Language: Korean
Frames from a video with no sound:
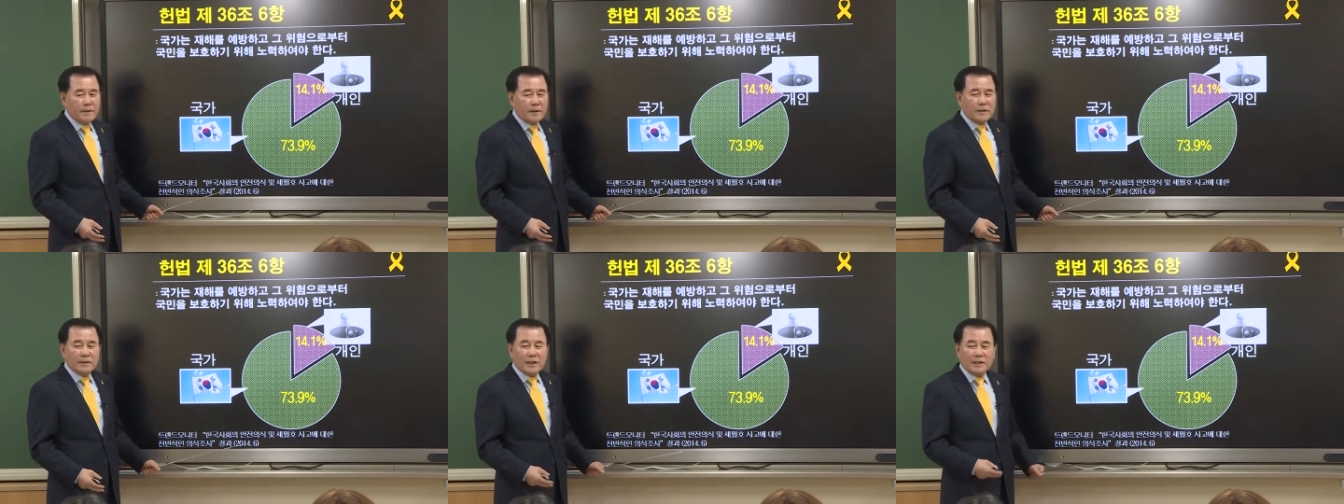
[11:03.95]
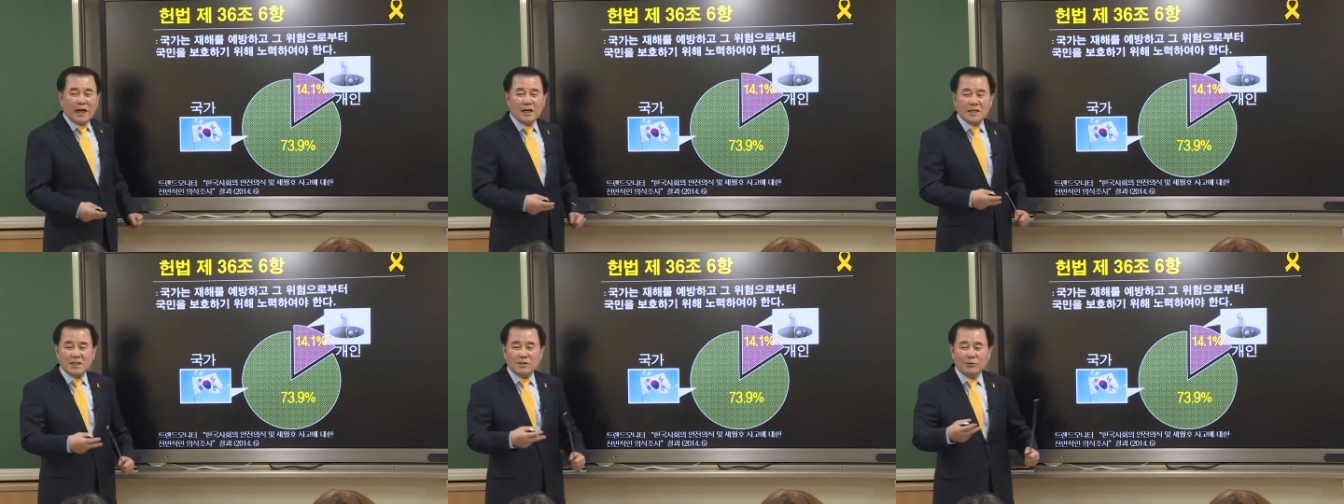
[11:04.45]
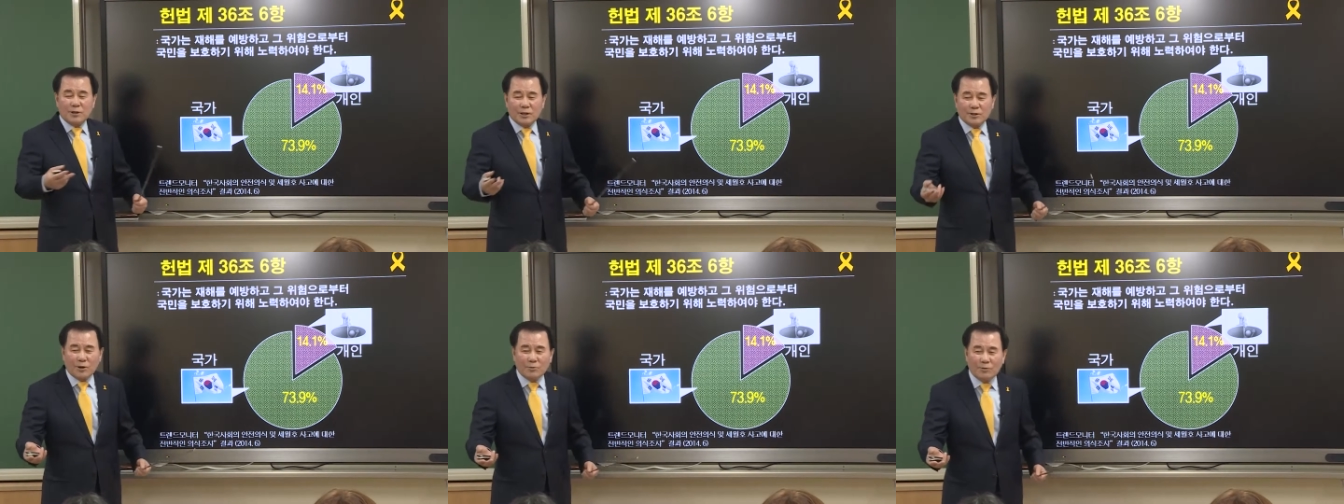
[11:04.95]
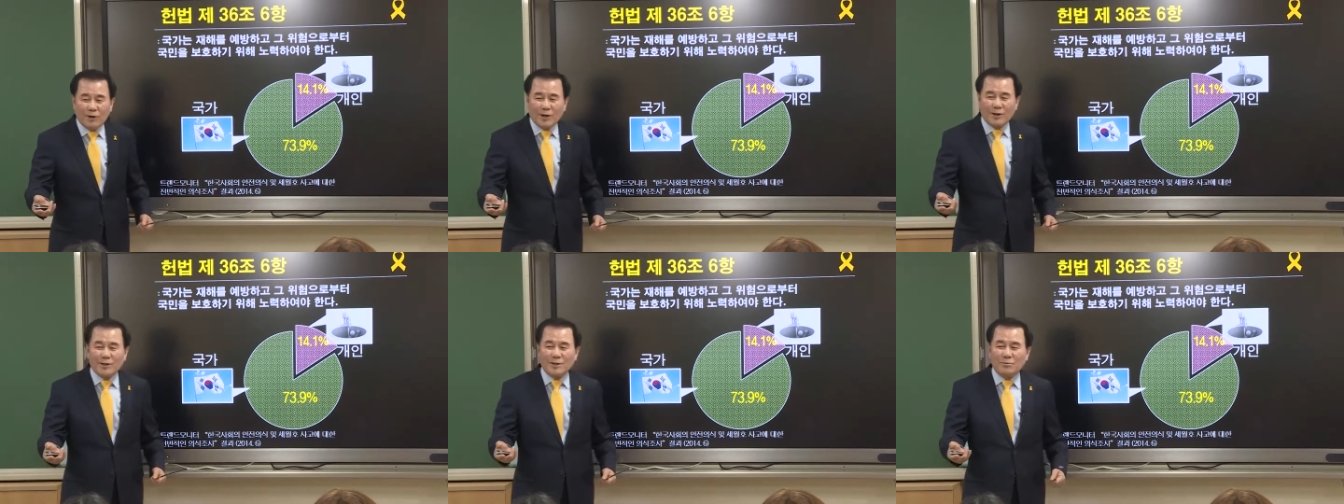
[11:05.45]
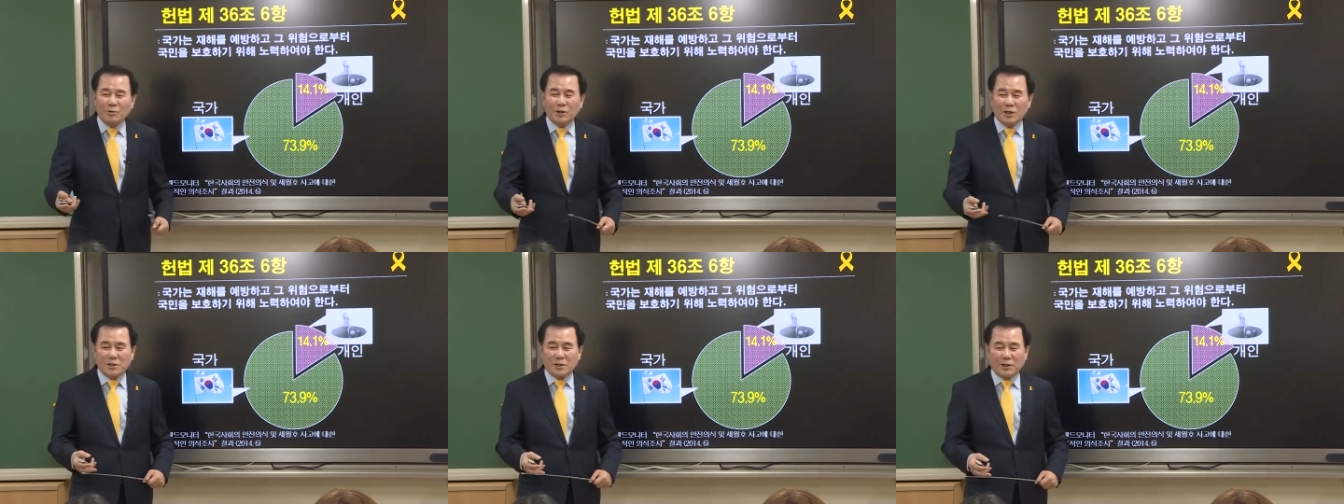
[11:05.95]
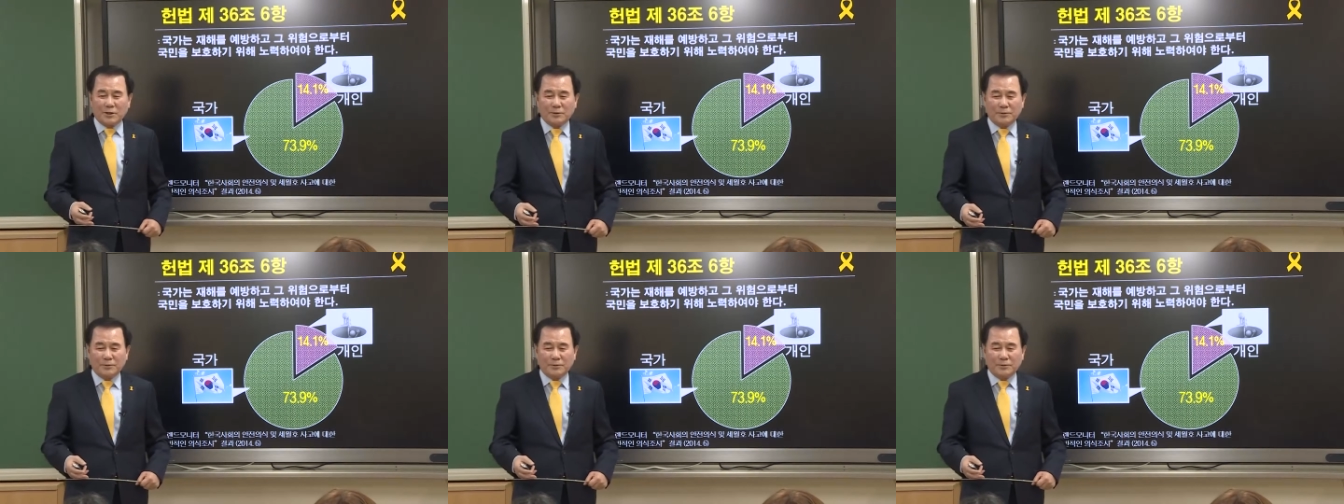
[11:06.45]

그런데 당시 우리가 정부가 그러질 못했어요.